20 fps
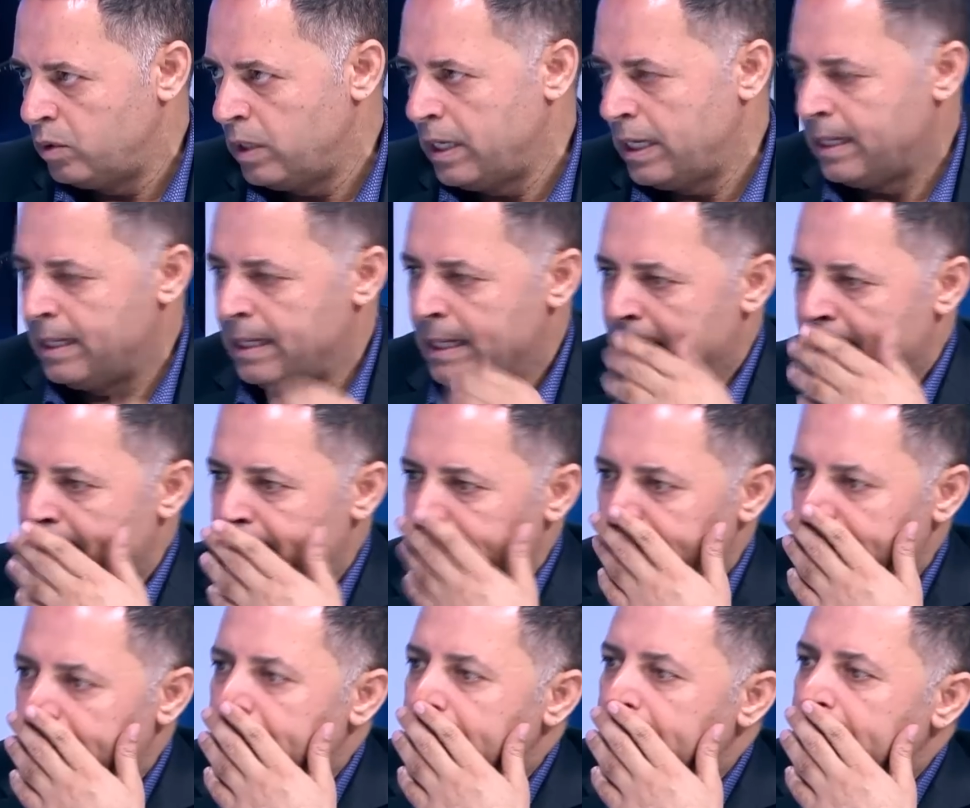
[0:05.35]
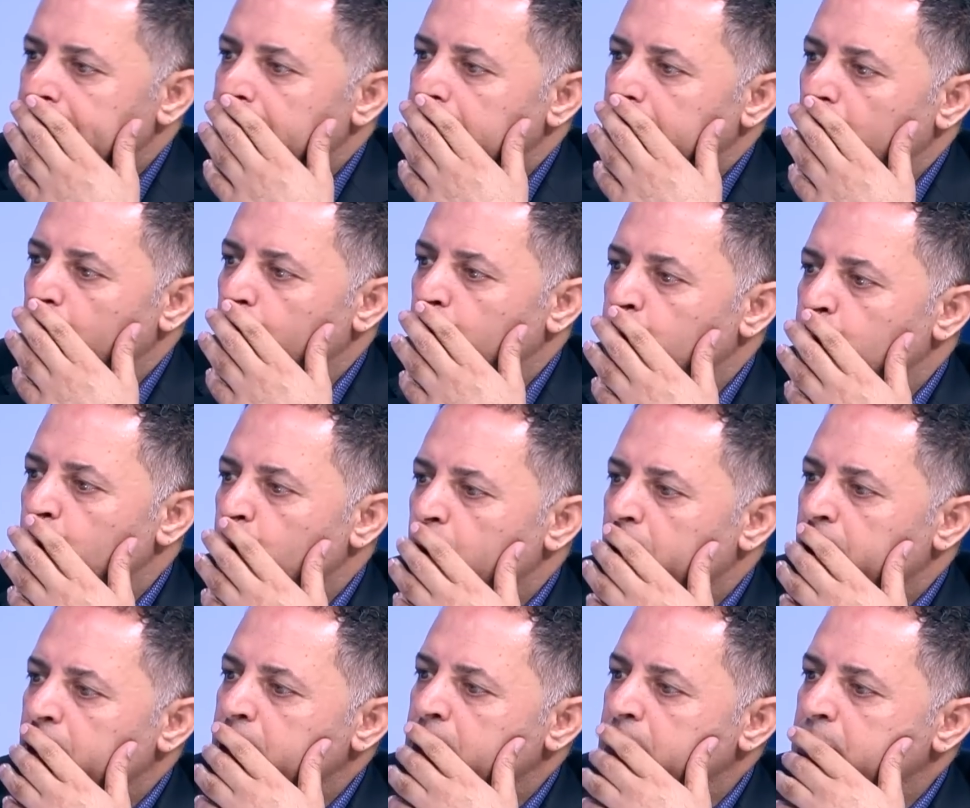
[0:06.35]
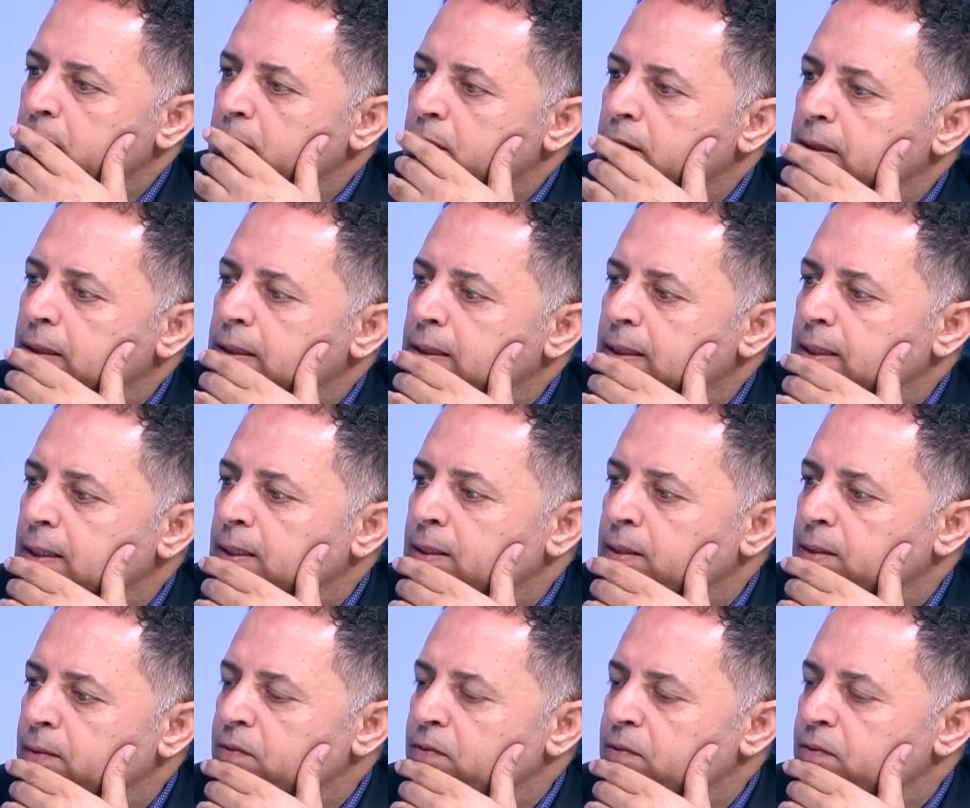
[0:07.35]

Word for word: لكن ايضا الخطوره آه،